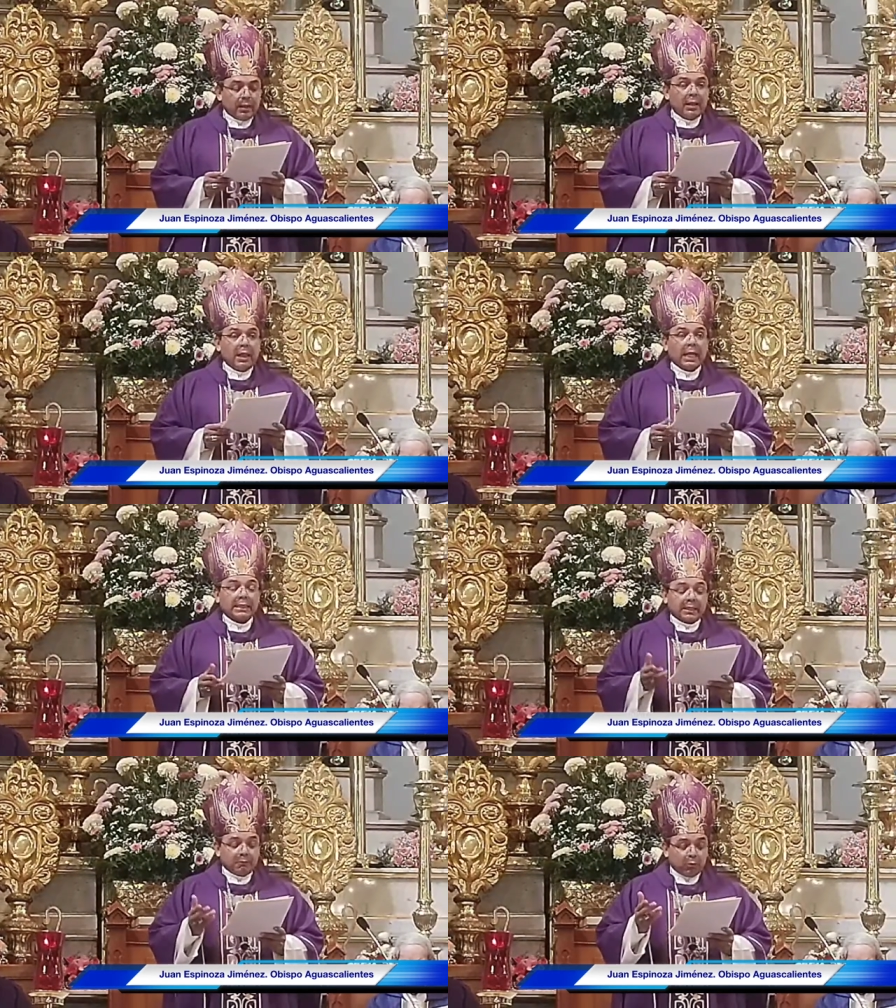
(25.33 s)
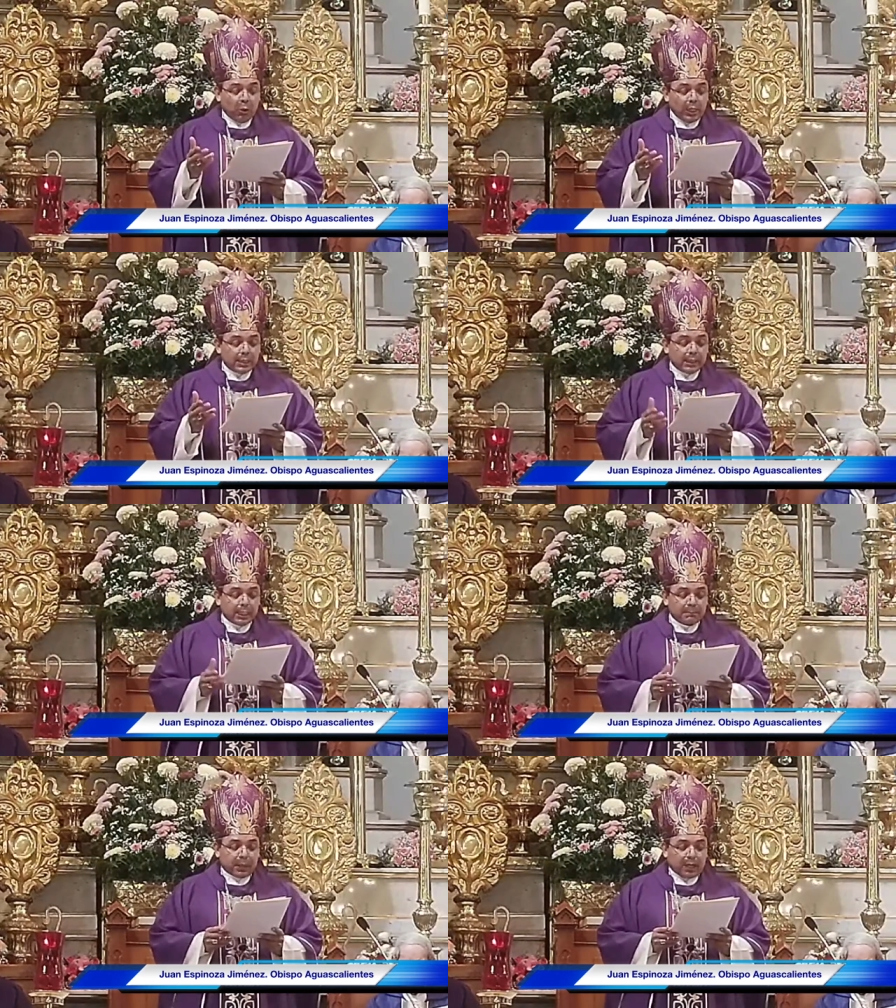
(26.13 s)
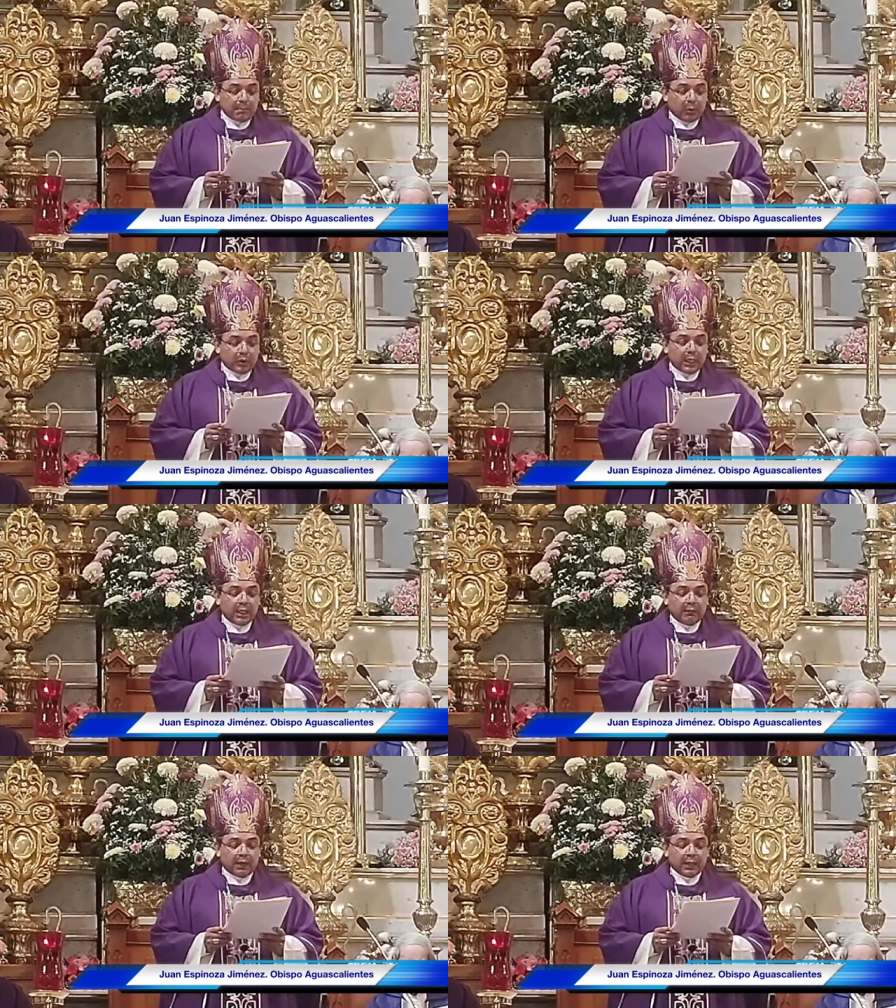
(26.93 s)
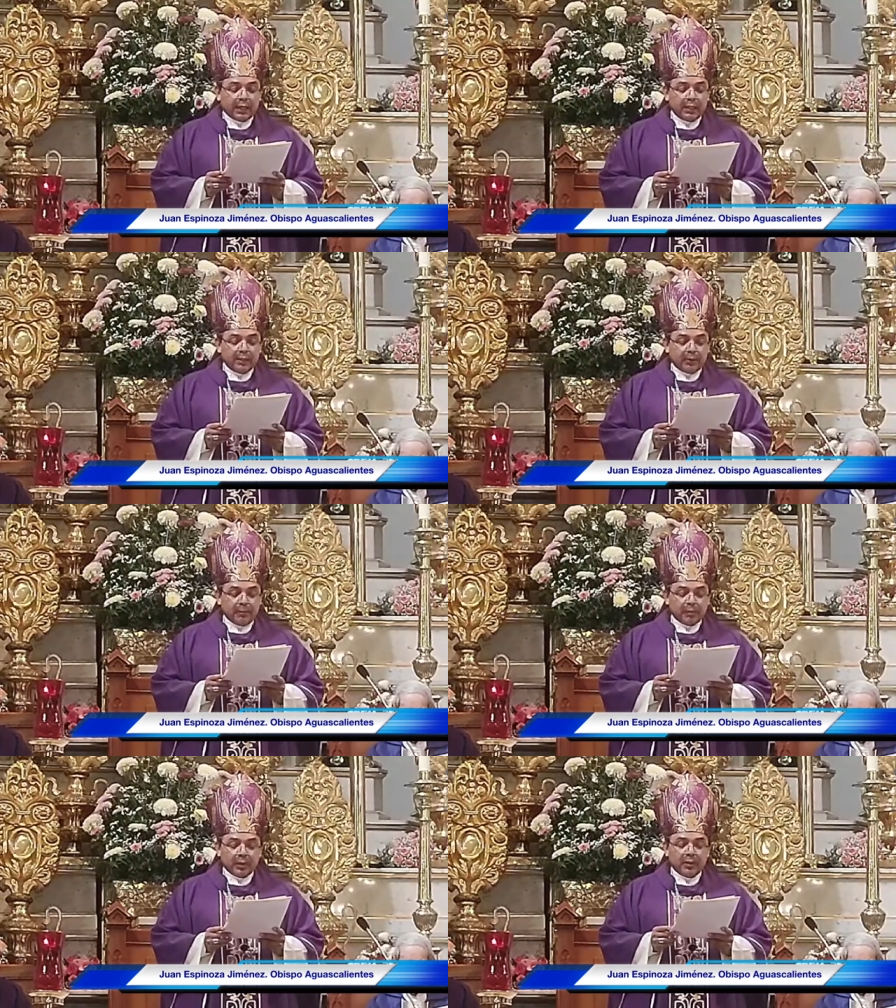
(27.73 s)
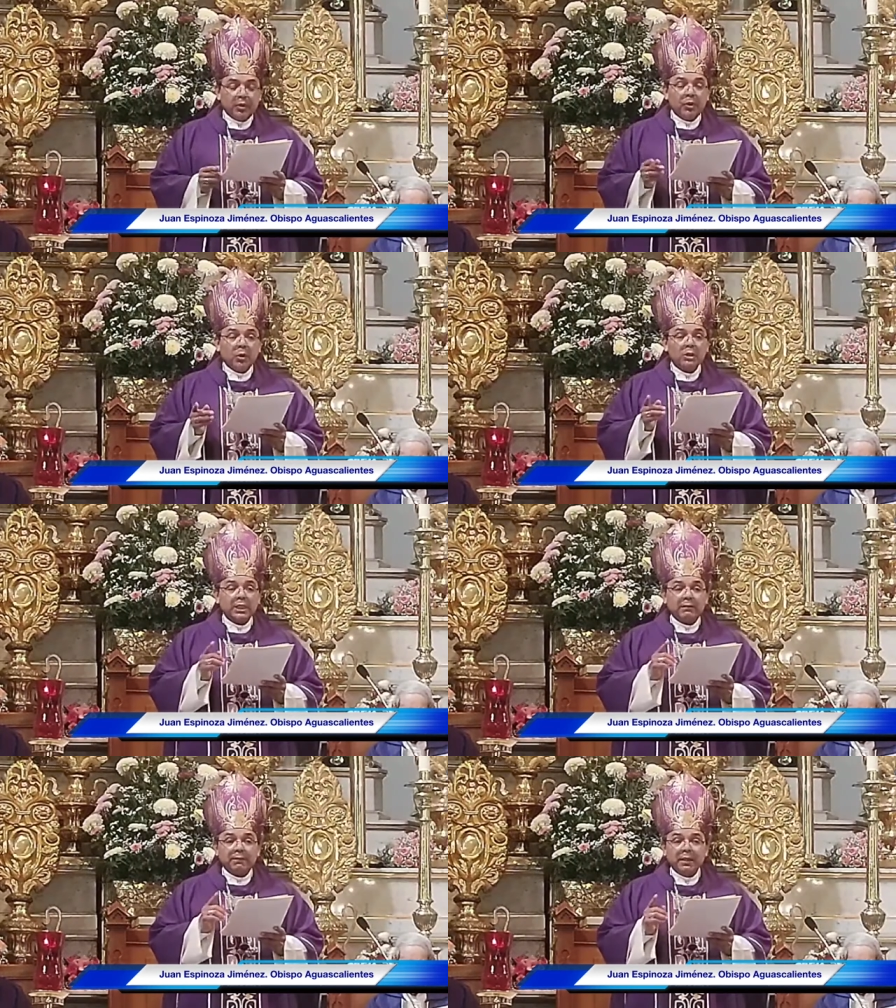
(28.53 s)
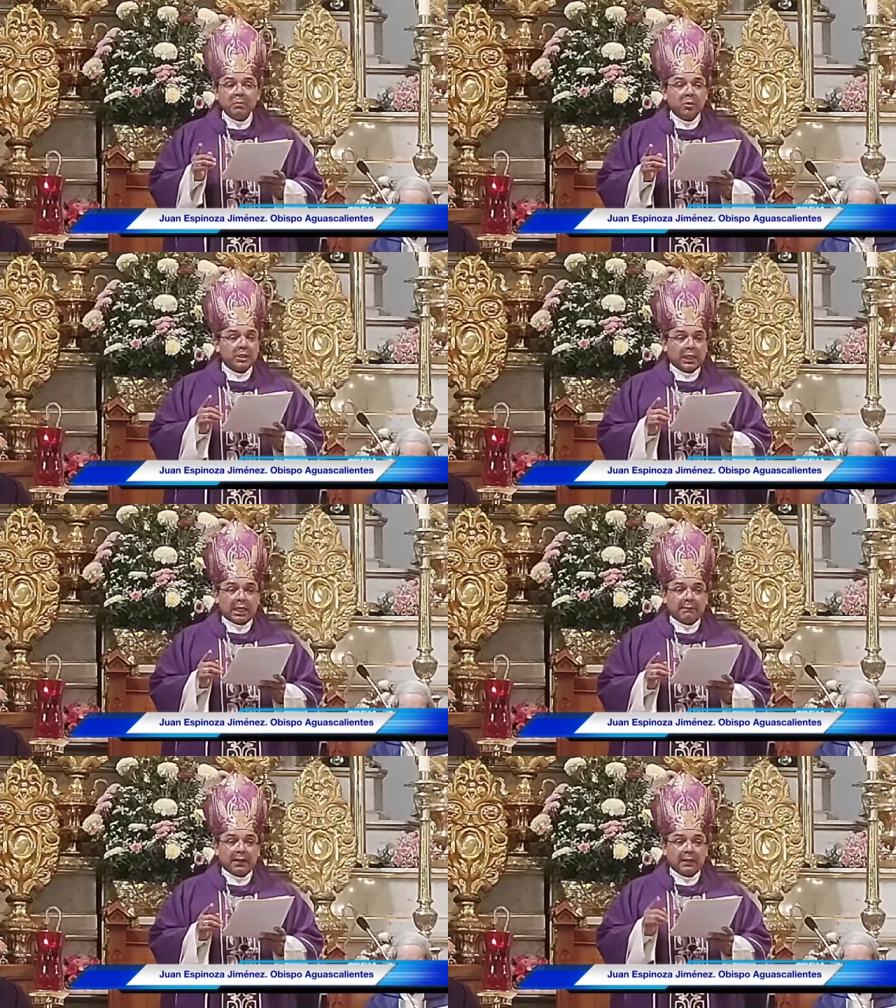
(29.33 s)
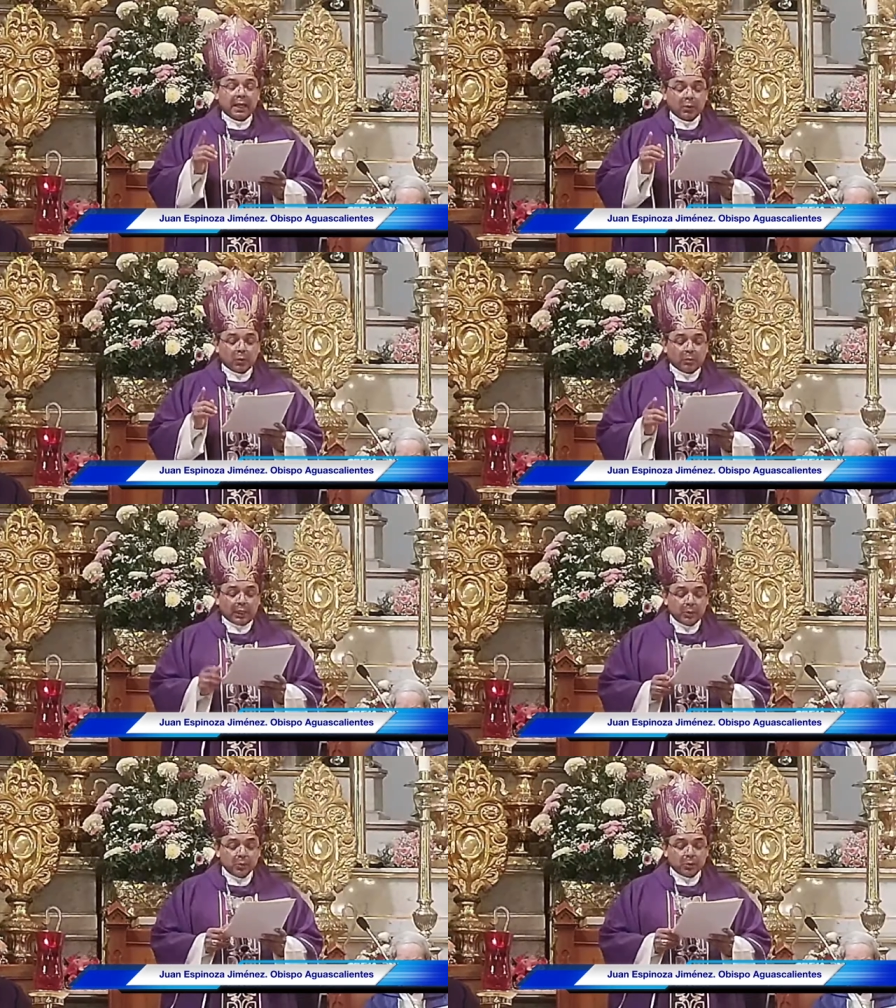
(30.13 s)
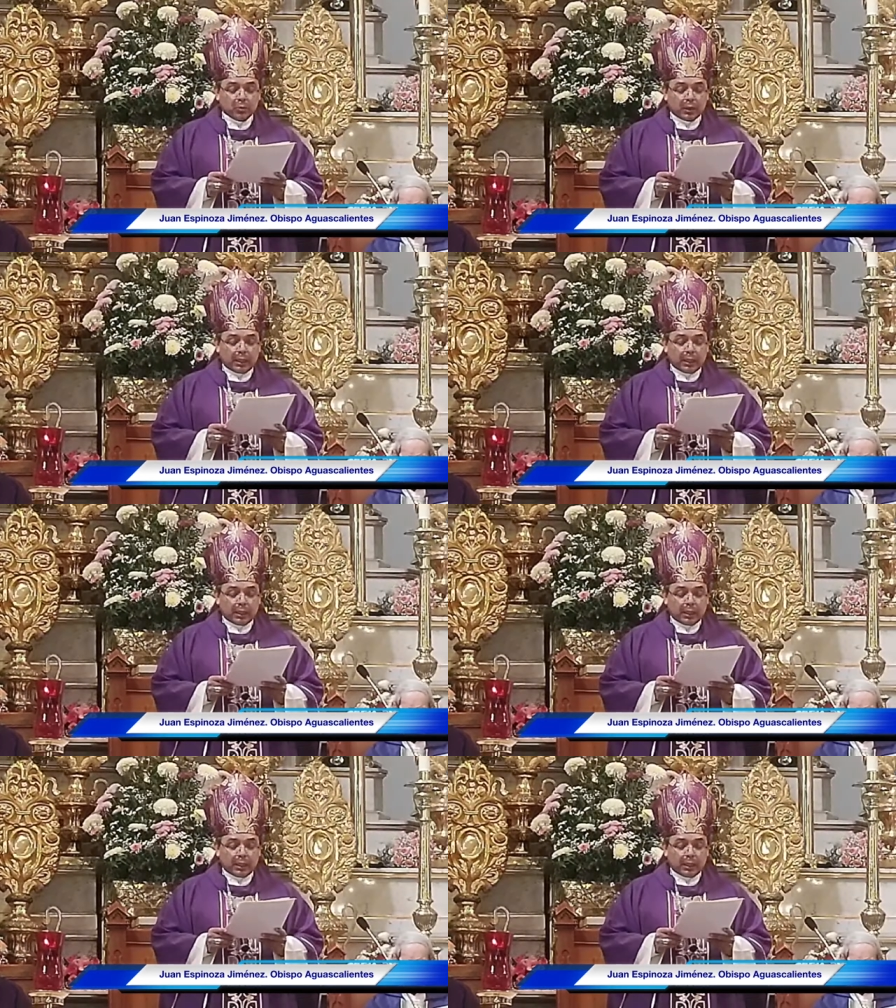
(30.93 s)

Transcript: las influencias para imponer el Evangelio, no servimos a la verdad con mayúscula.